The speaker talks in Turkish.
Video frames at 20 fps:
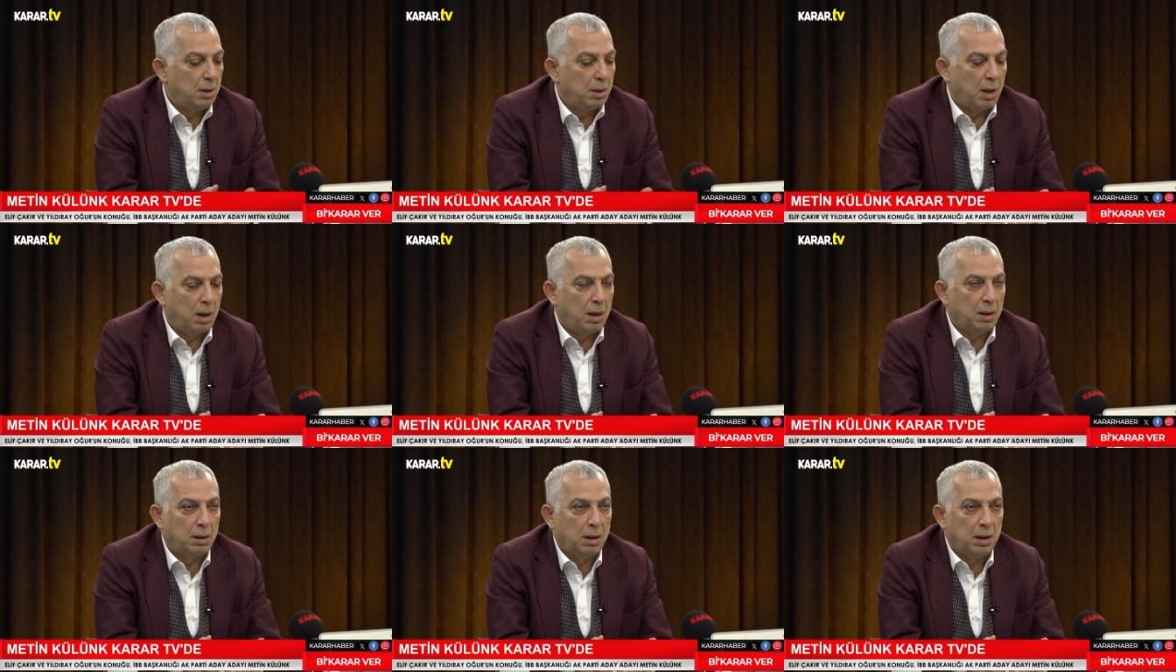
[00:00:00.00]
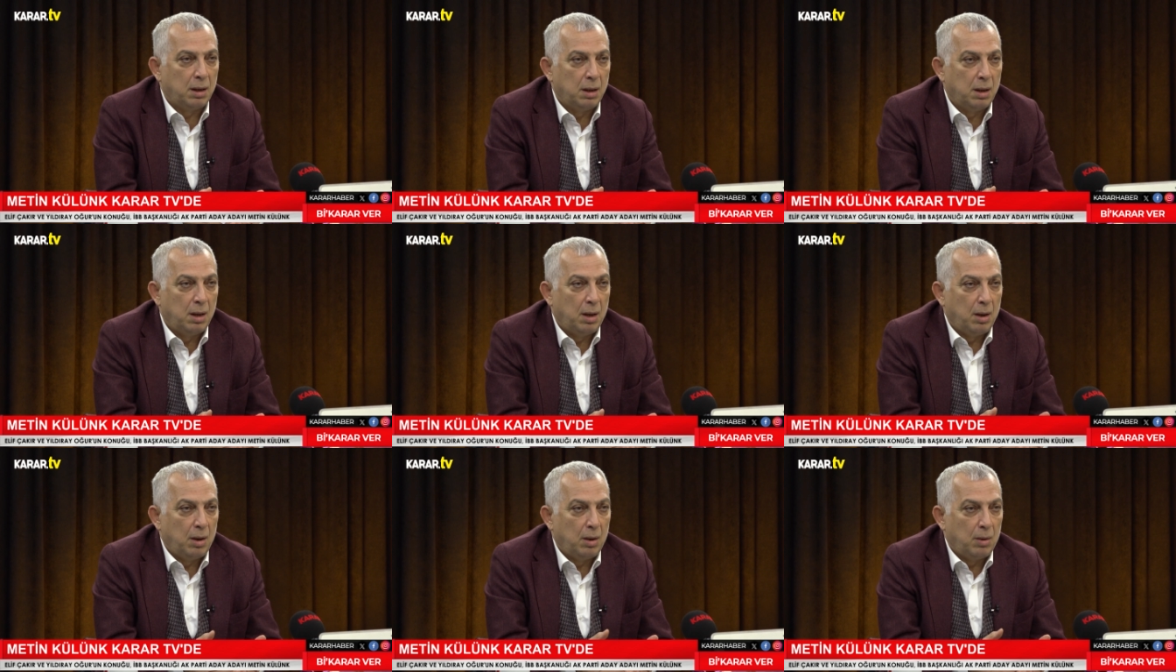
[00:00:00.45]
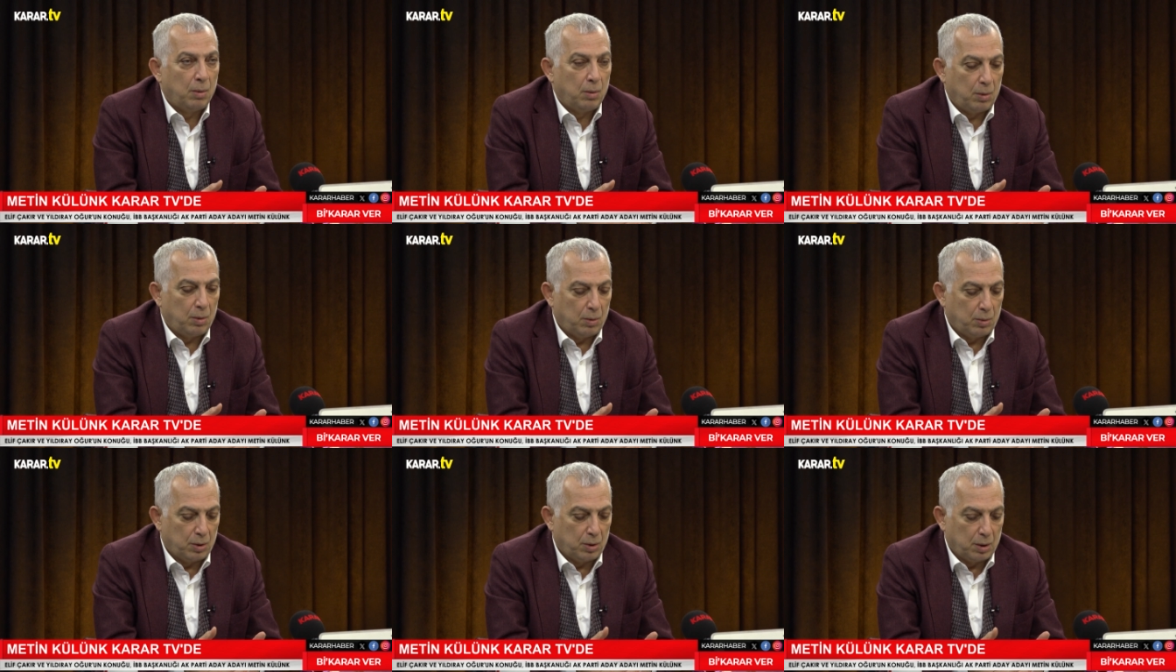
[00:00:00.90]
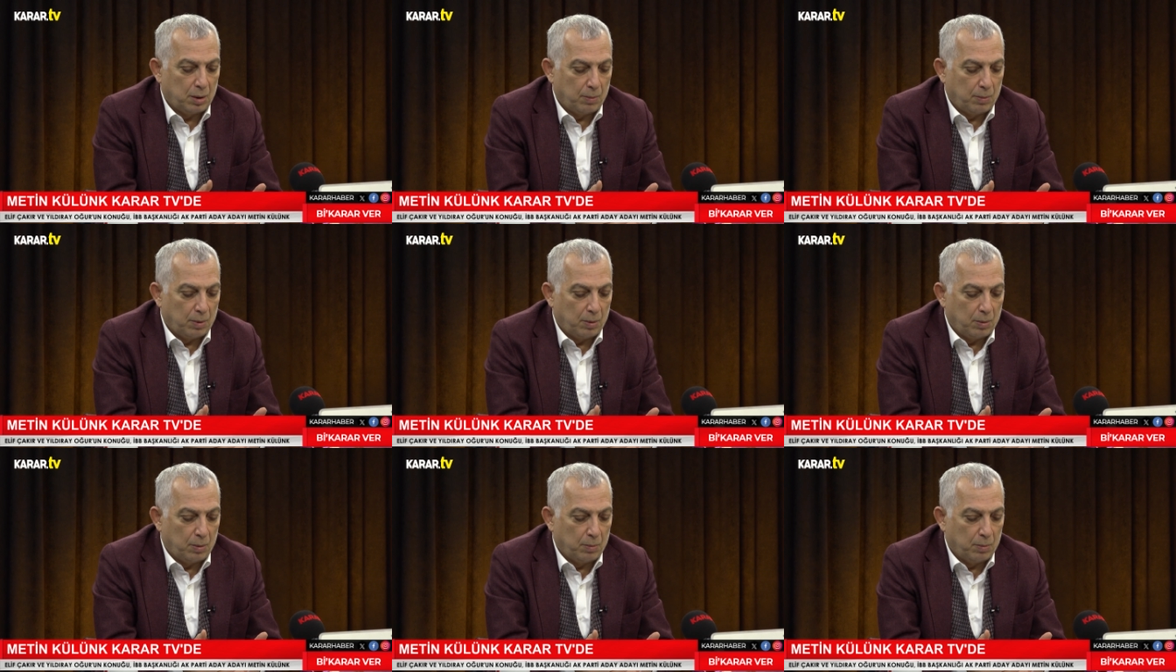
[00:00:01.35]
Allah
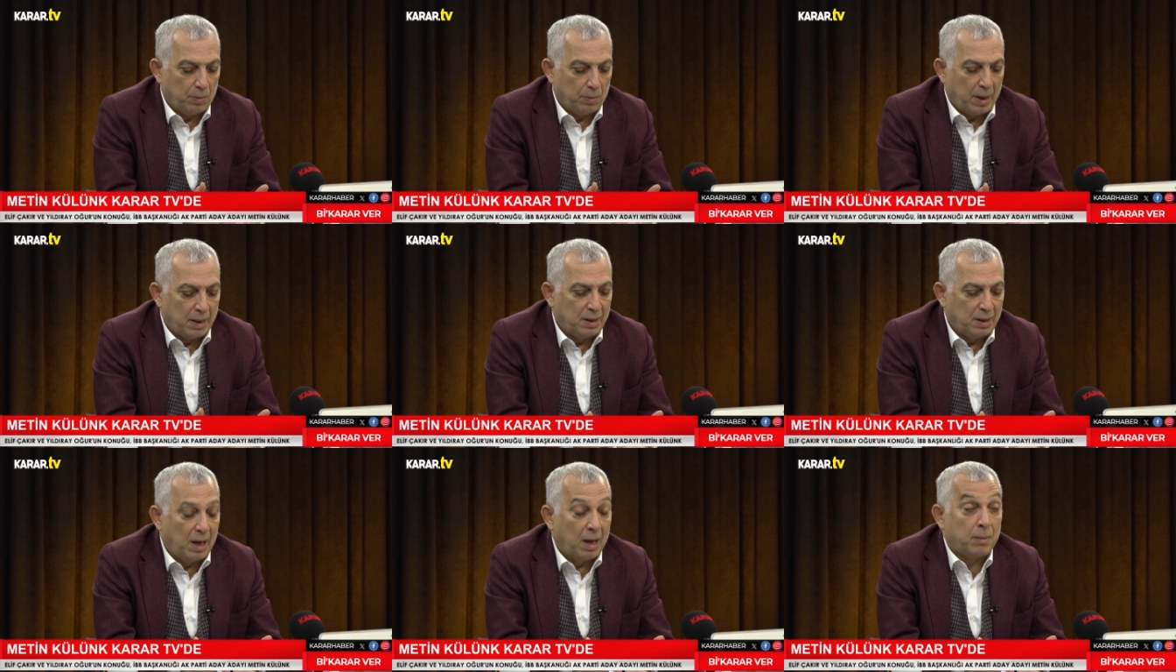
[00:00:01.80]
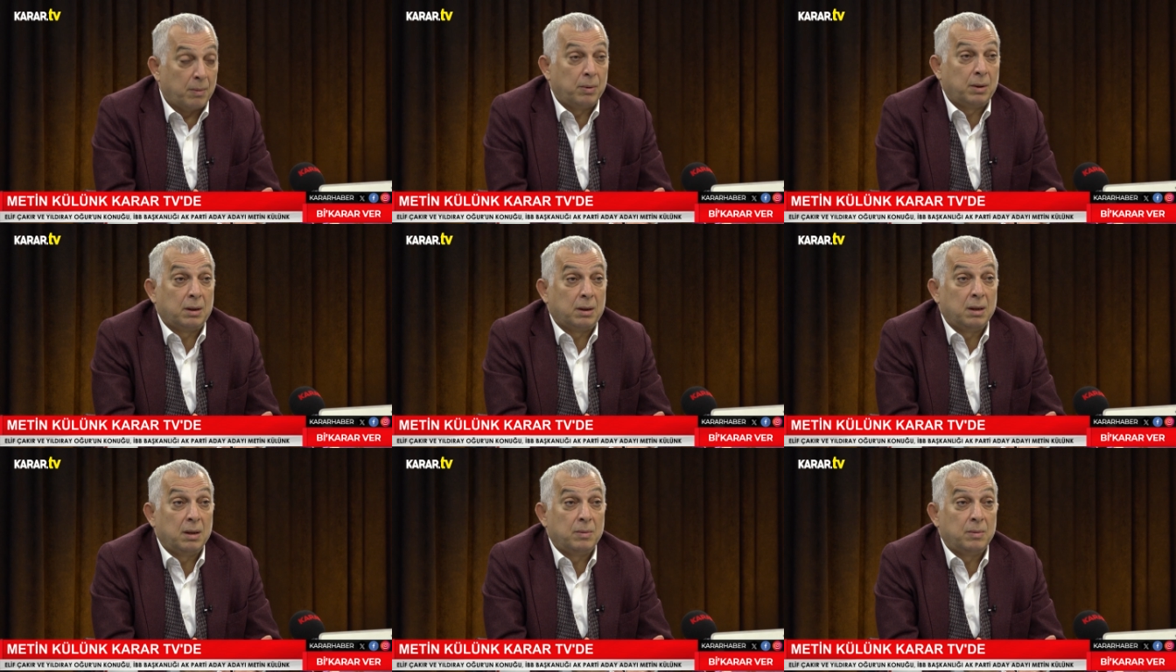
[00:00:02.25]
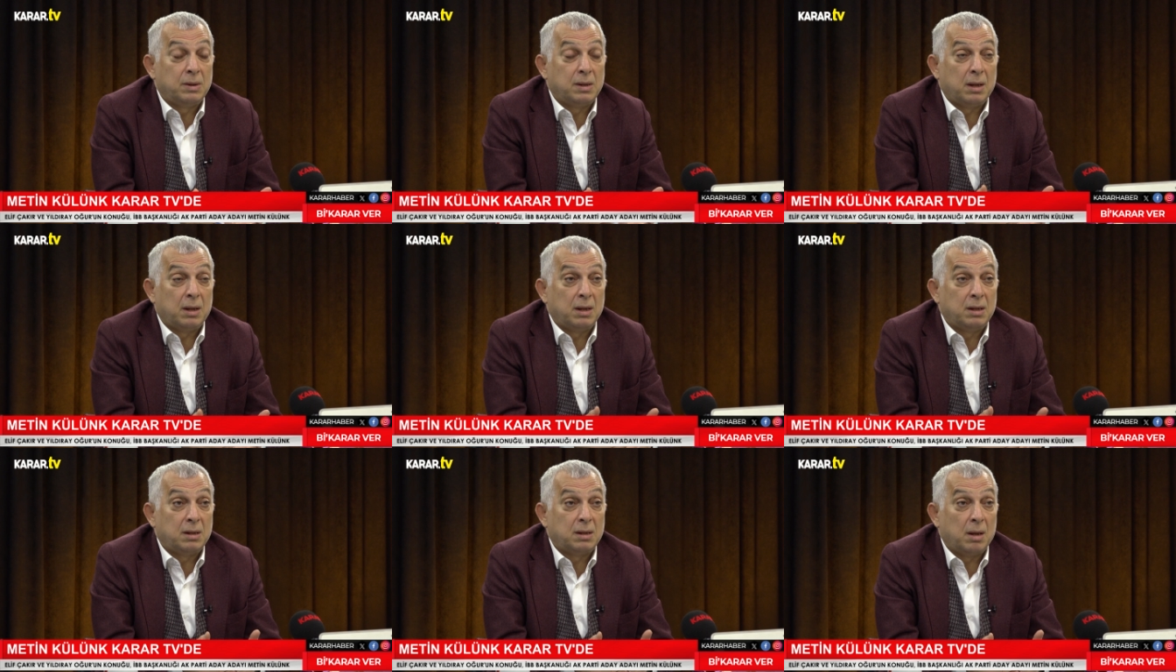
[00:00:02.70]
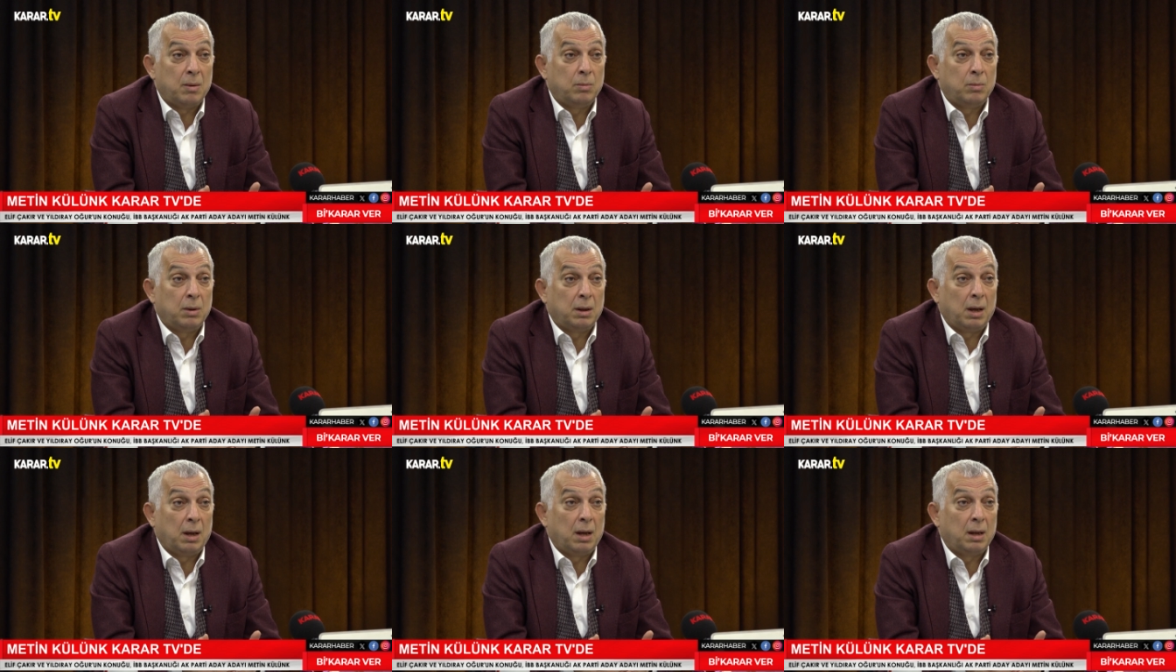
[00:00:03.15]
ben Diyarbakır'da mesela
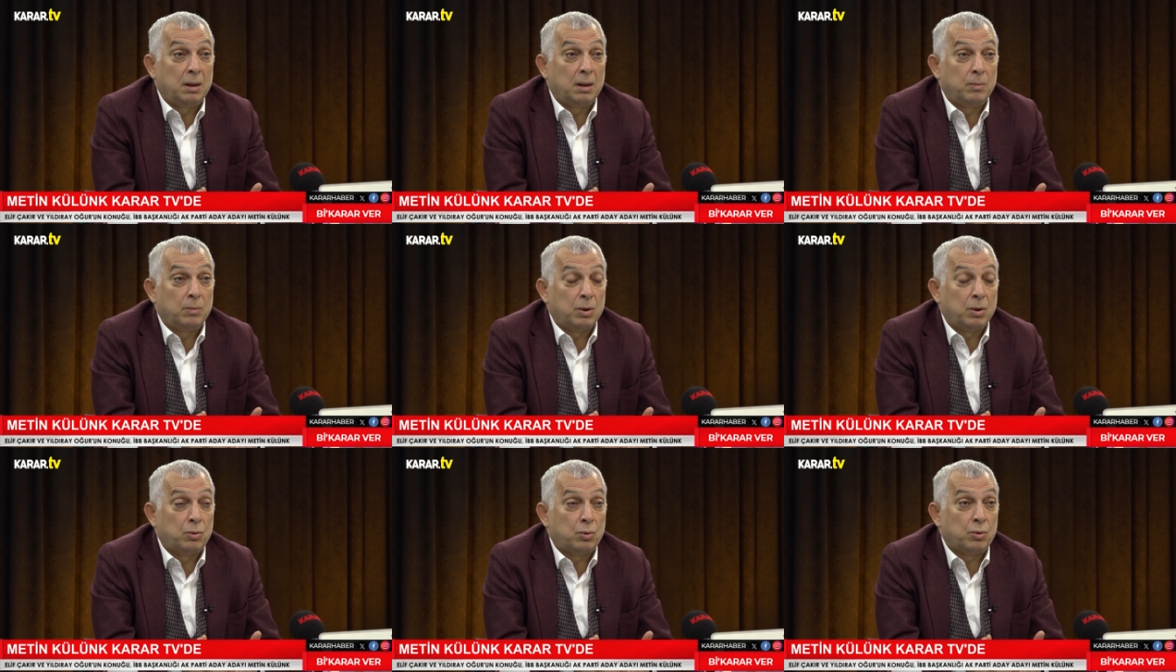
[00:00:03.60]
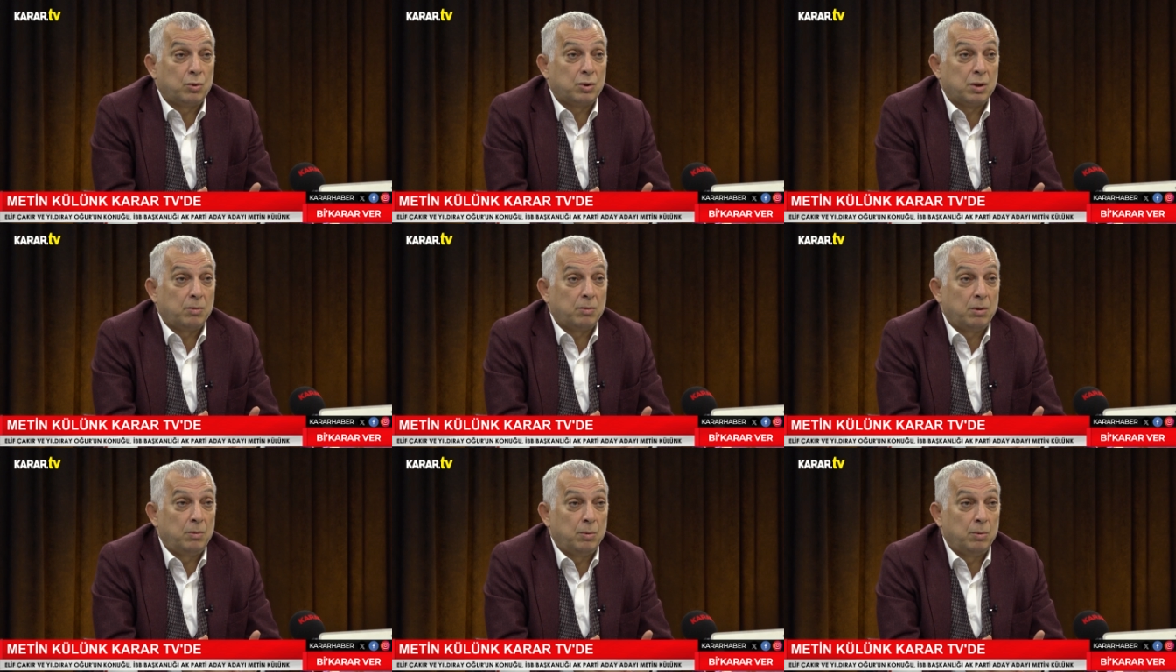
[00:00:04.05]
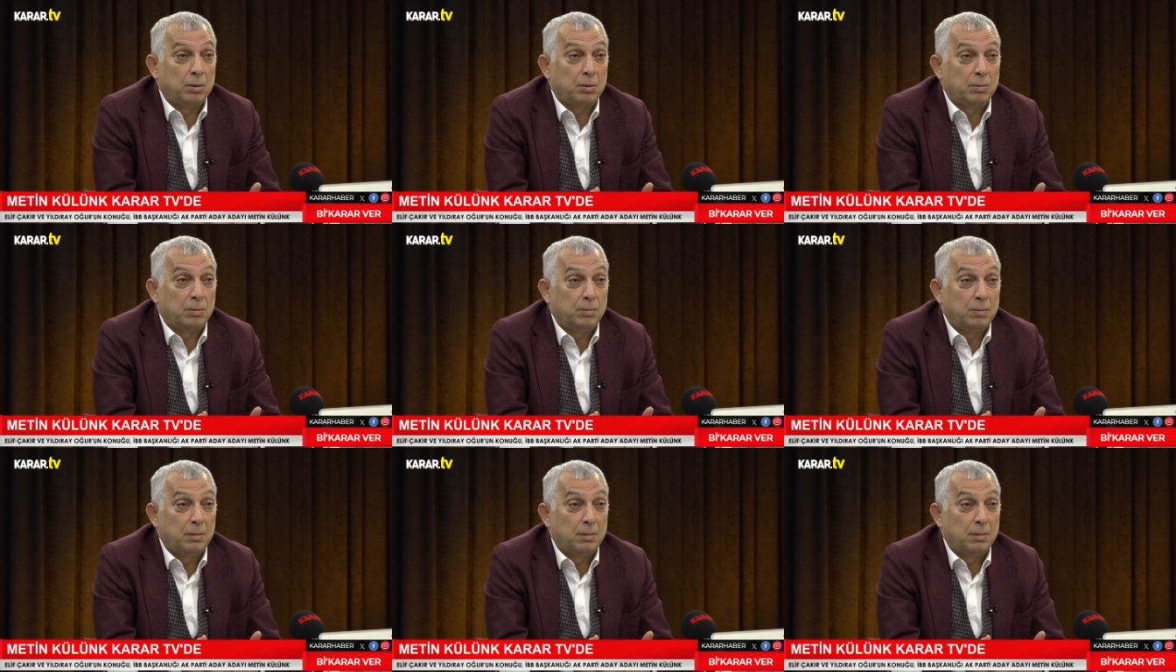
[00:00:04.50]
İstanbul'a geldiğimde Türkçe bilmiyordum.